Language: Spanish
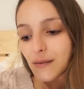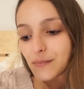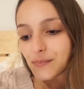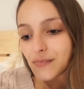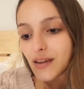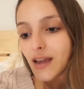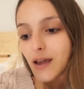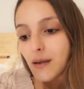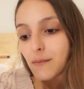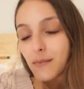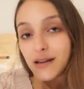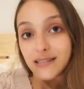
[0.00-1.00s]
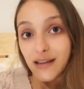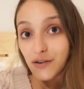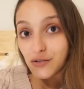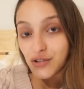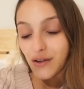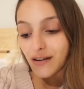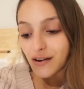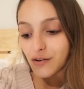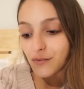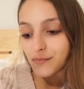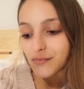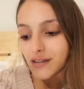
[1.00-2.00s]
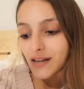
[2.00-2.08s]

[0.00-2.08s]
em, pasaros a verlo.